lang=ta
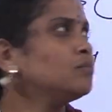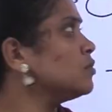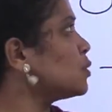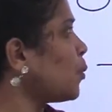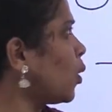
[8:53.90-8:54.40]

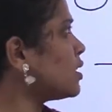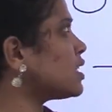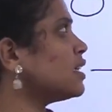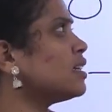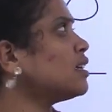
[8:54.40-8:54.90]

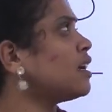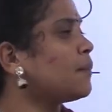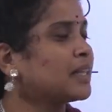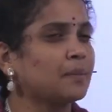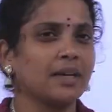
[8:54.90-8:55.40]
ஸ்போர்ட்ஸு
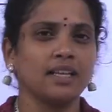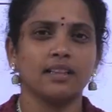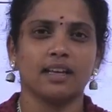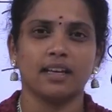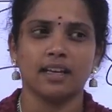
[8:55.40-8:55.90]
மற்றபடி
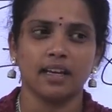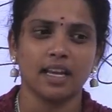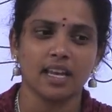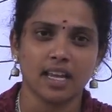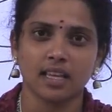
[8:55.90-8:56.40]
இந்த
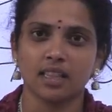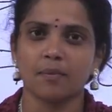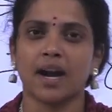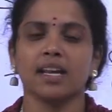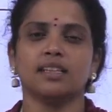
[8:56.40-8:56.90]
இன்னைக்கு இந்த
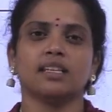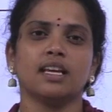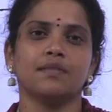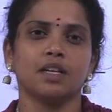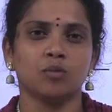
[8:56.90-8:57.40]
மாநிலத்தில்
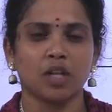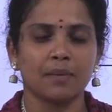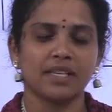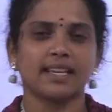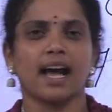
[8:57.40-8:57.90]
இவர்
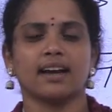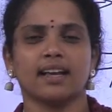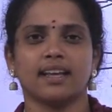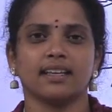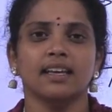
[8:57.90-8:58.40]
முதலமைச்சர்
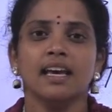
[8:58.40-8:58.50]
ஆகிறாரு